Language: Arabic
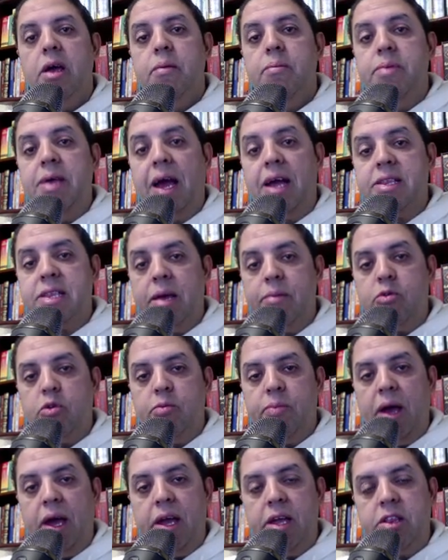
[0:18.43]

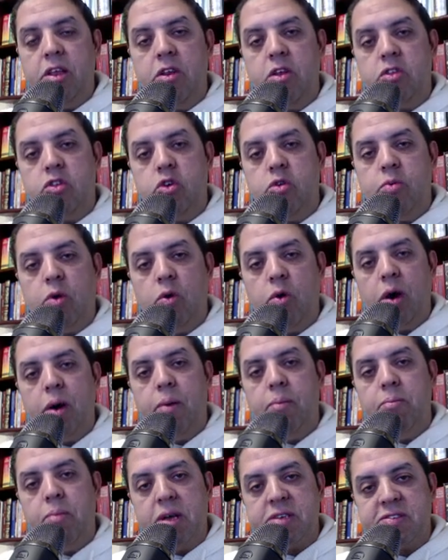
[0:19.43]
بيعتبروا بقى ان اليوتيوب هو
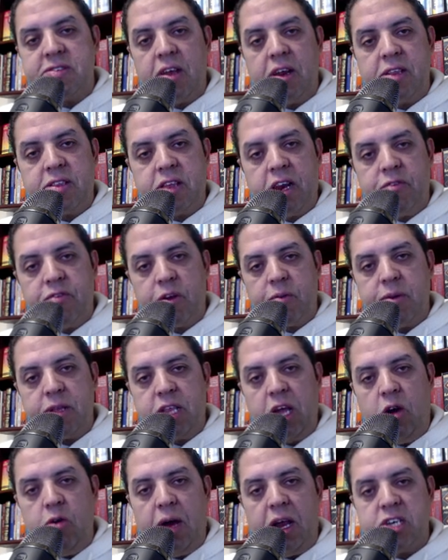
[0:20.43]
مصدر الترافيك
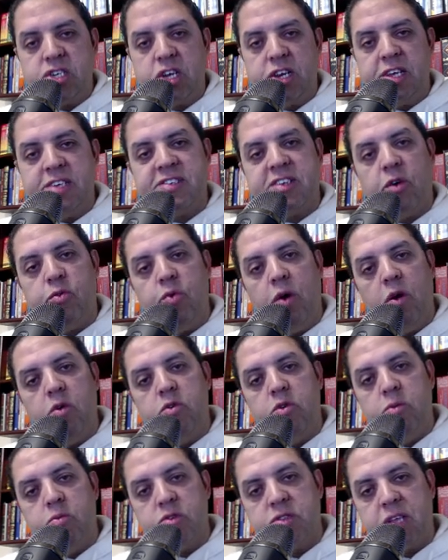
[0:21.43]
بتاعهم علشان
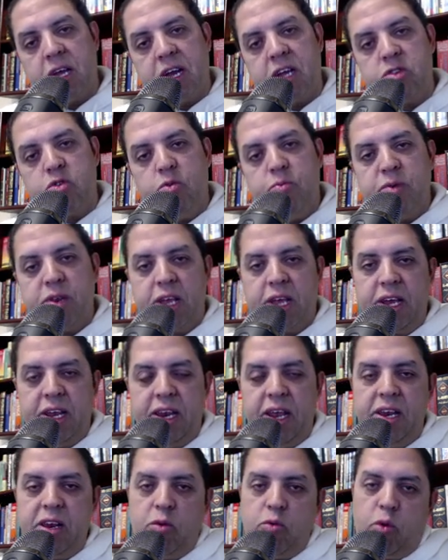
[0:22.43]
يسوقوا لمنتجاتهم من
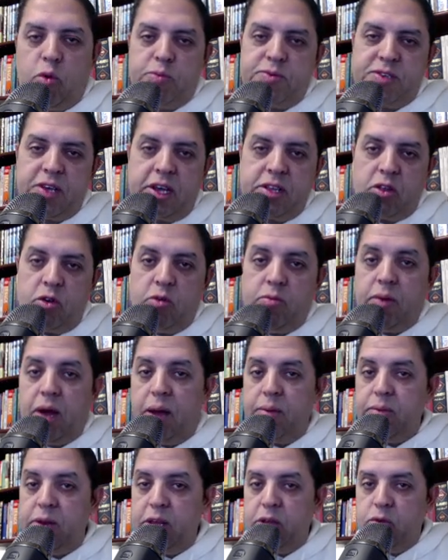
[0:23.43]
خلال الويب سايت اللي هم
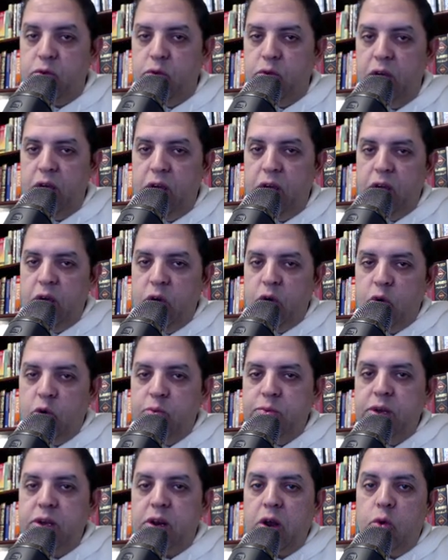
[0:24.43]
عاملينه
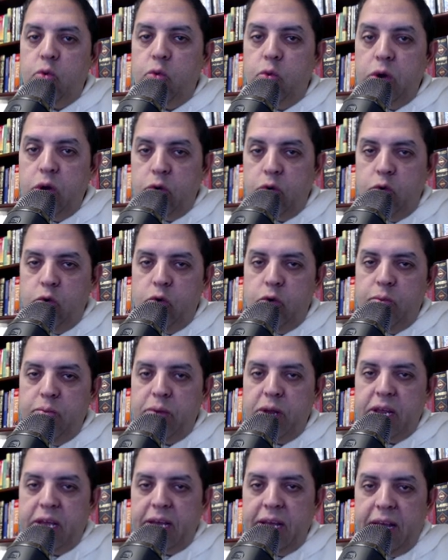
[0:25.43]
وبيروجوا
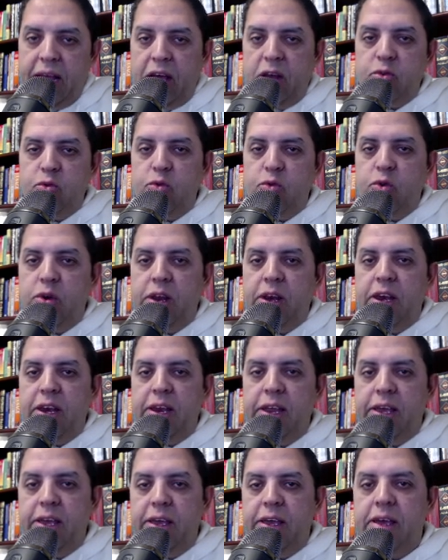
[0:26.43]
من خلاله
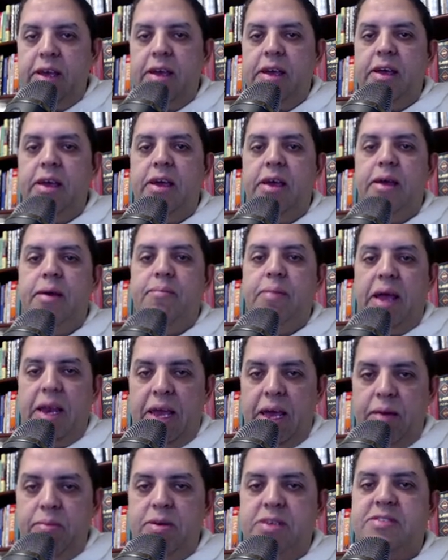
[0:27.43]

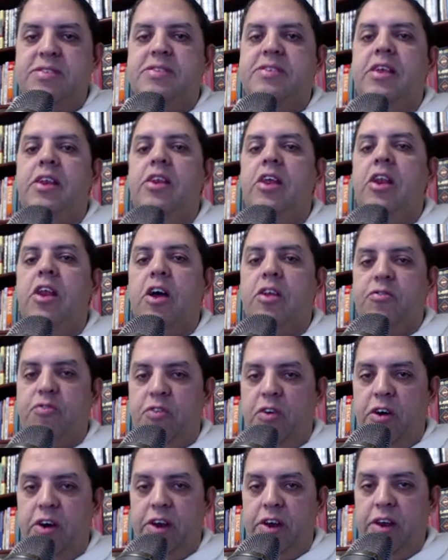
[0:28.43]
لملابس
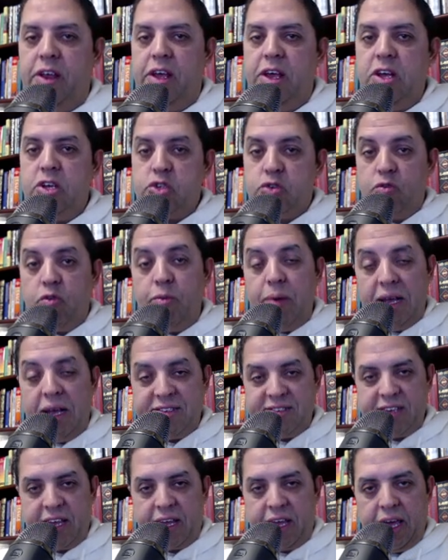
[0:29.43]
للاطفال شوفوا بقى
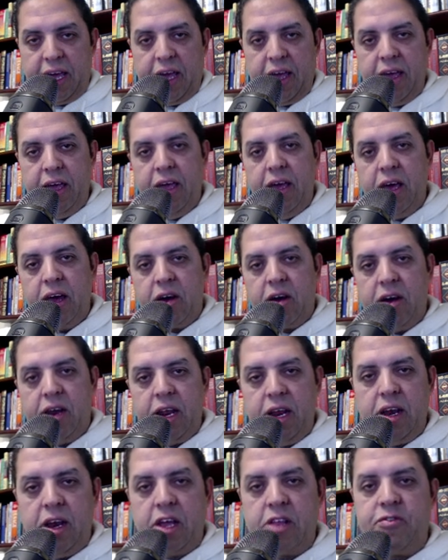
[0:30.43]
الذكاء
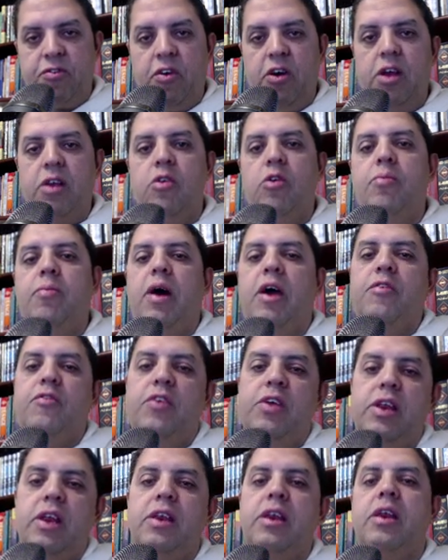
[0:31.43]
قناه للاطفال هم
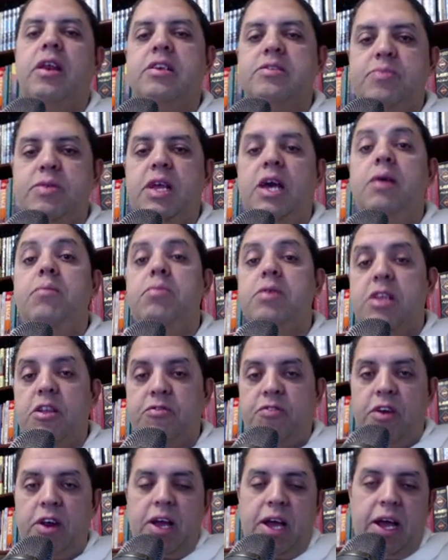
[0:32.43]
عارفين ان الناس بتحب
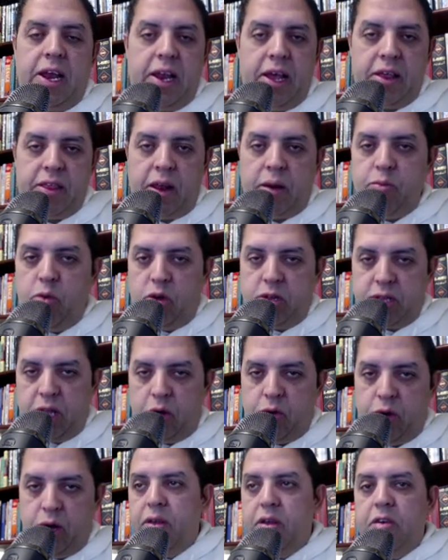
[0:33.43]
تتفرج على هذا
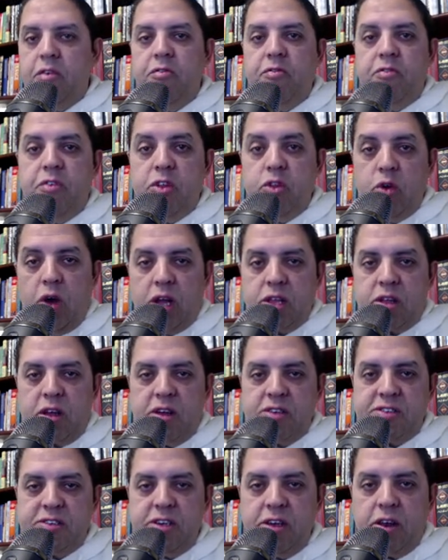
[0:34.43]
المحتوى فيديوهات
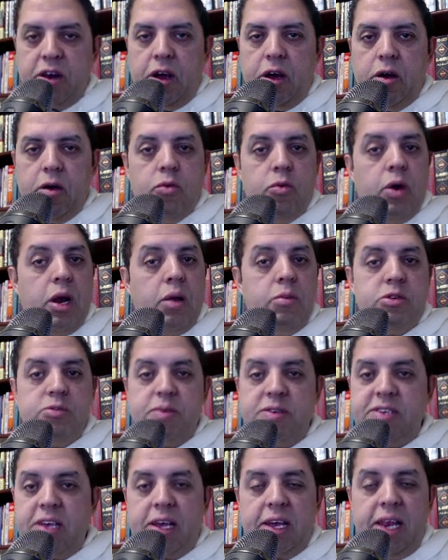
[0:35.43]
قصيره وانا مش
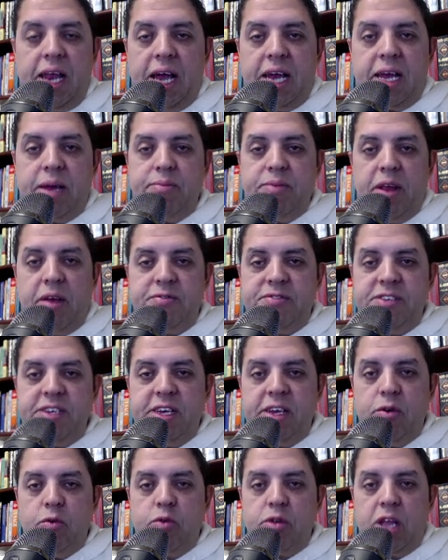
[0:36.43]
بسجل حاجه
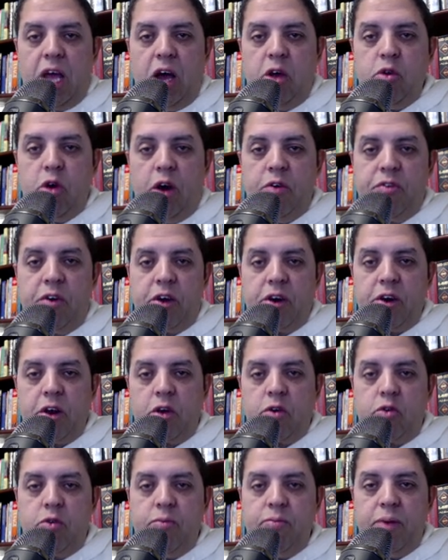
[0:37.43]
بنفسي وتعالوا
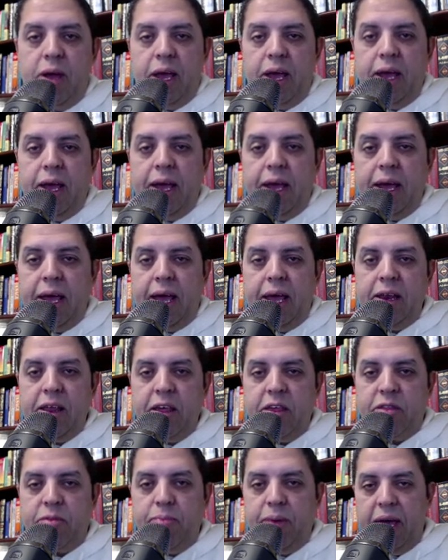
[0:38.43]
افرجكم بقى
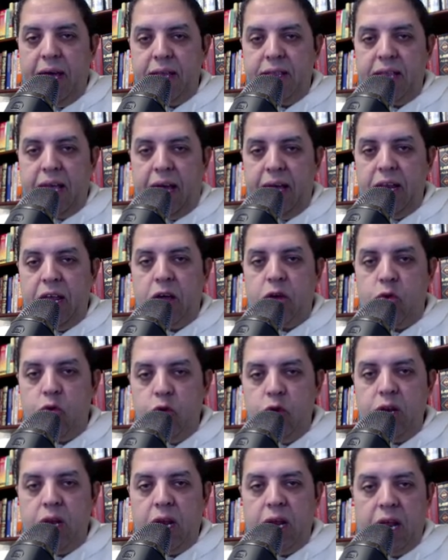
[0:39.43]
الاثبات على
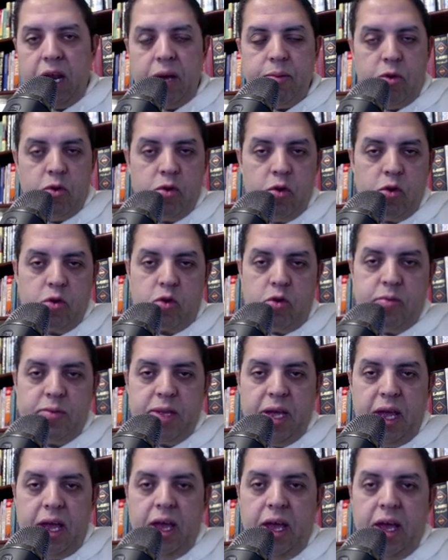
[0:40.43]
كل اللي انا بقوله لكم
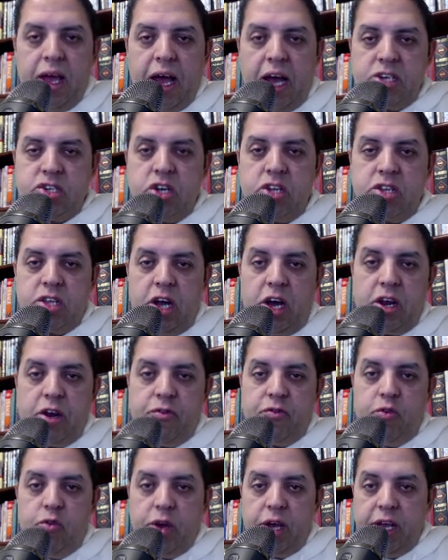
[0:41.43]
ده عشان
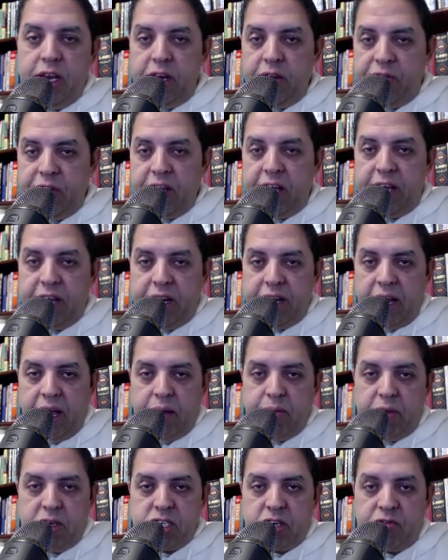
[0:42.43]
تعرفوا ان في
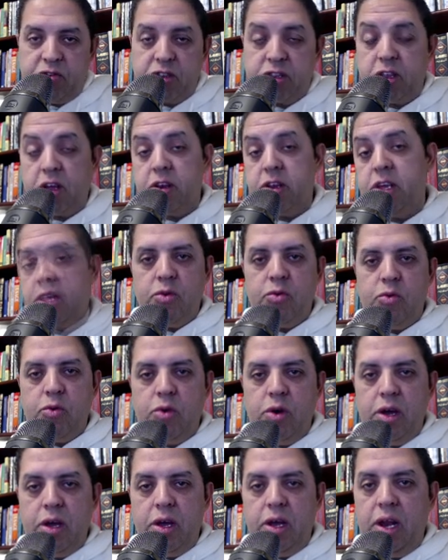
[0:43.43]
غيرنا مشى في الطريق
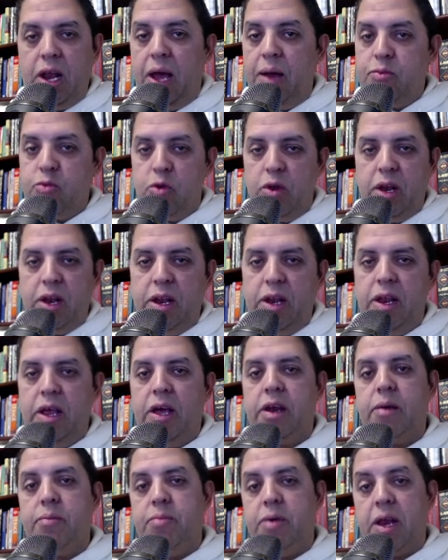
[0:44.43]
والحمد
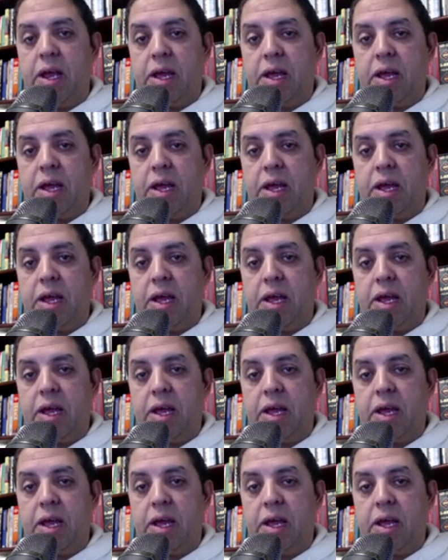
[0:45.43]
لله ربنا